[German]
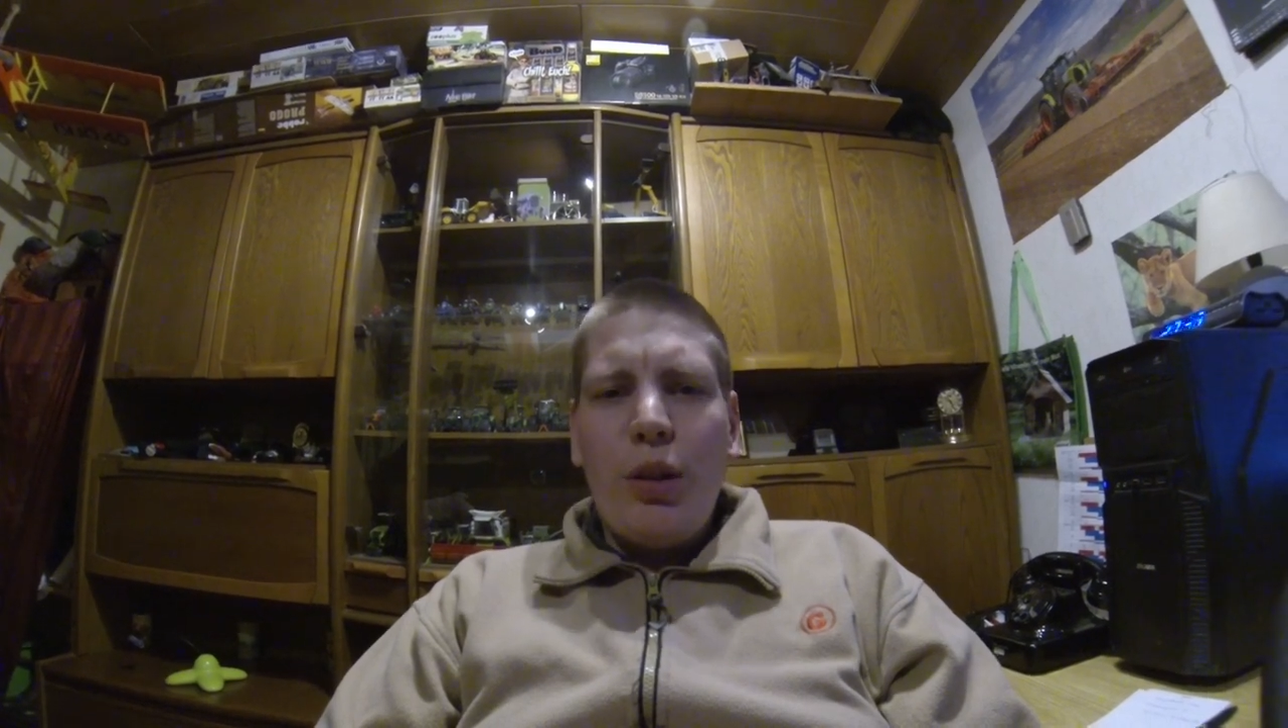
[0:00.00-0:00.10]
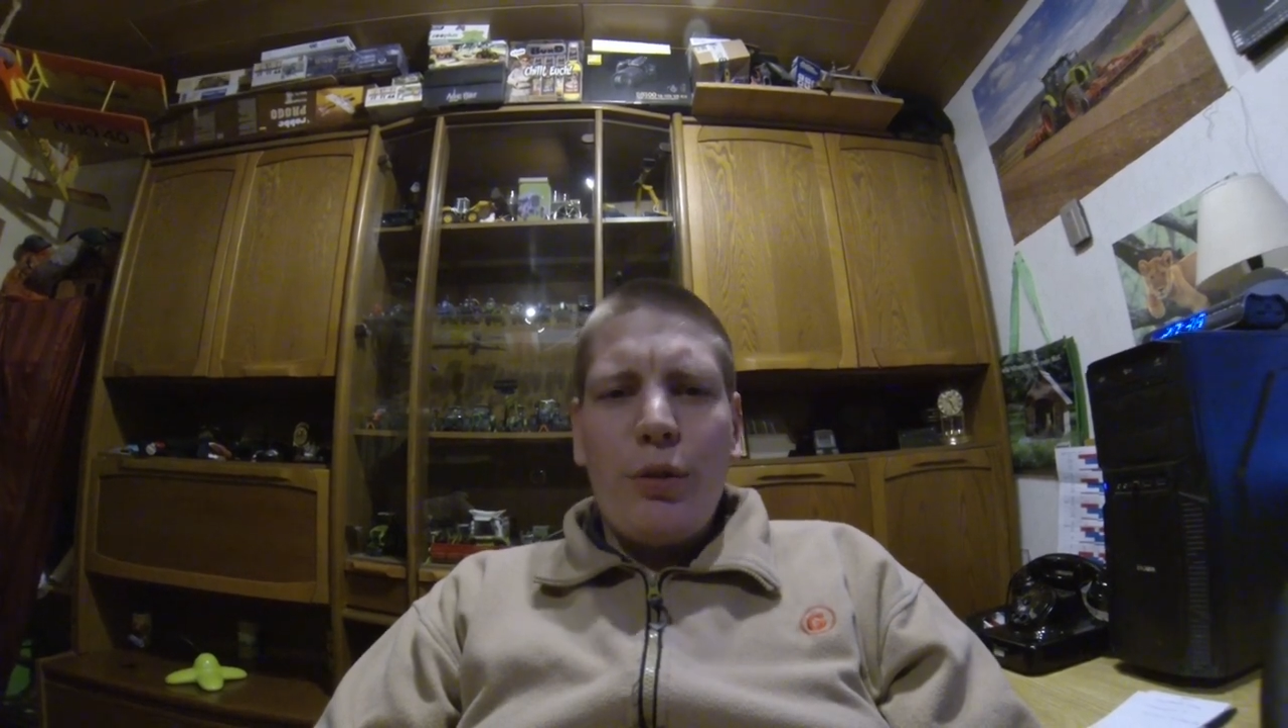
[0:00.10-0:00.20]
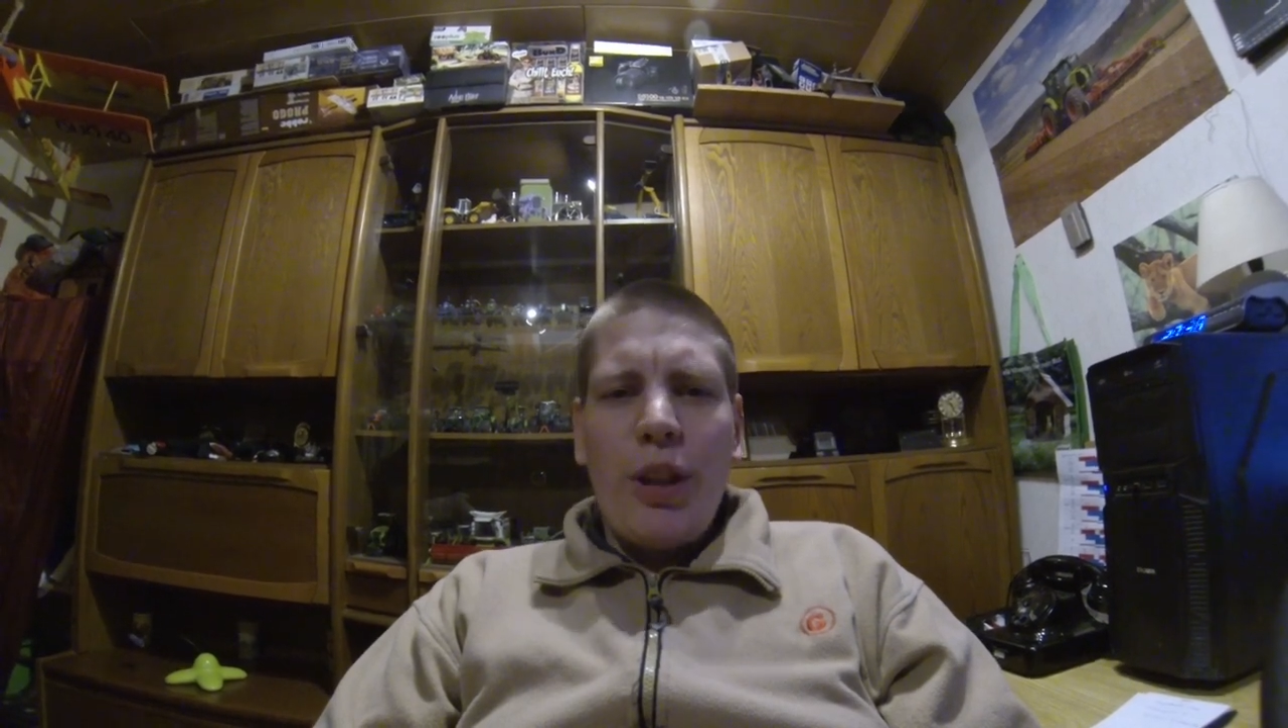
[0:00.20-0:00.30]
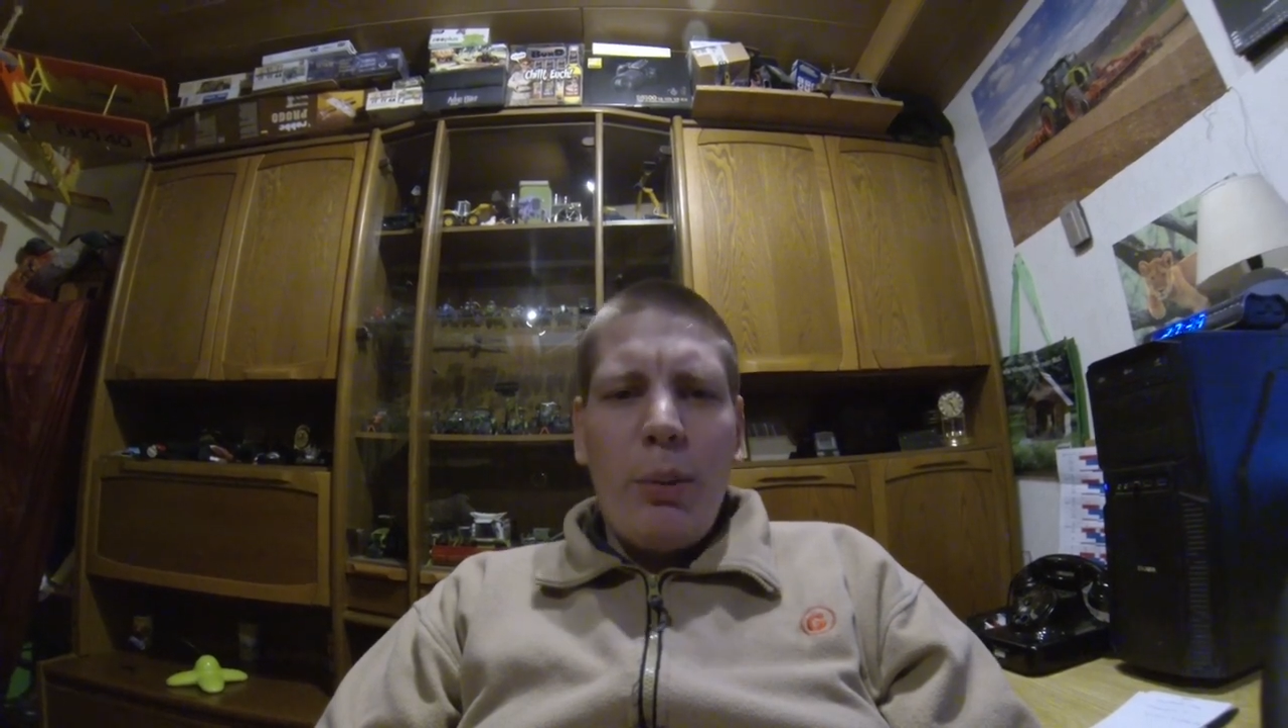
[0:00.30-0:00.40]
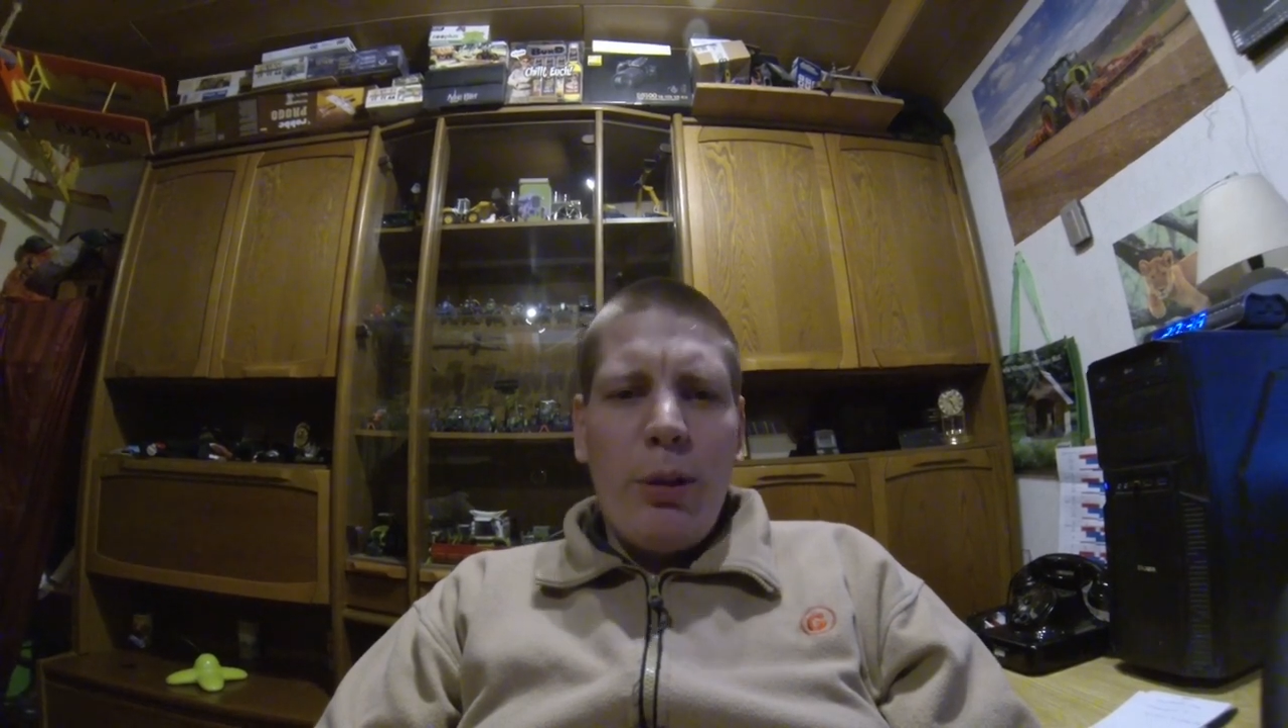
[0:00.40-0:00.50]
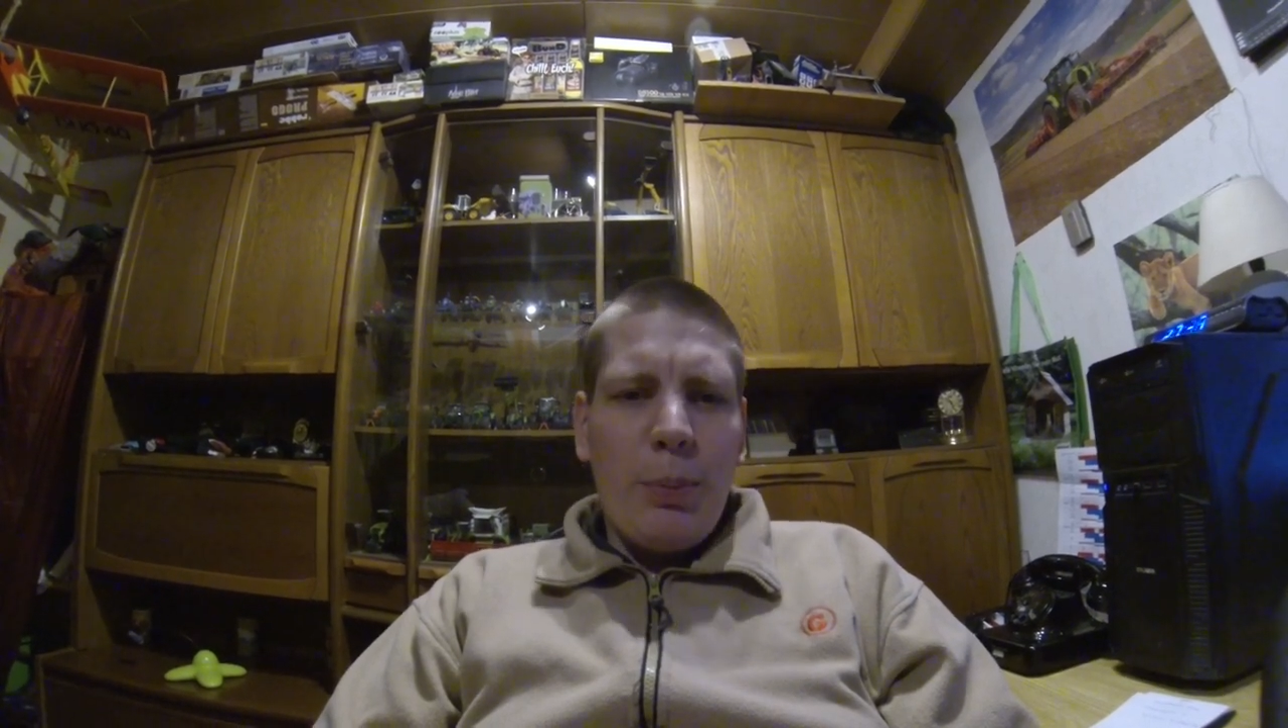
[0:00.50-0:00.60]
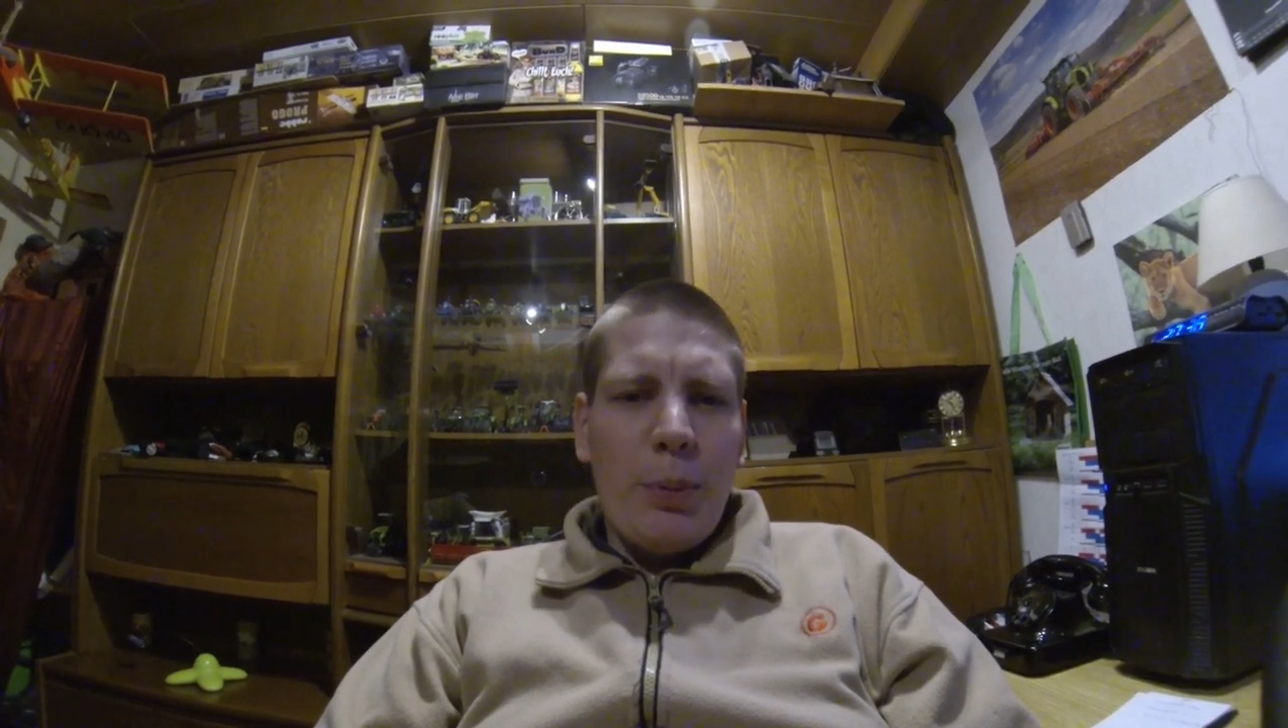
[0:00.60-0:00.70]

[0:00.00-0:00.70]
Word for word: auf die Arbeit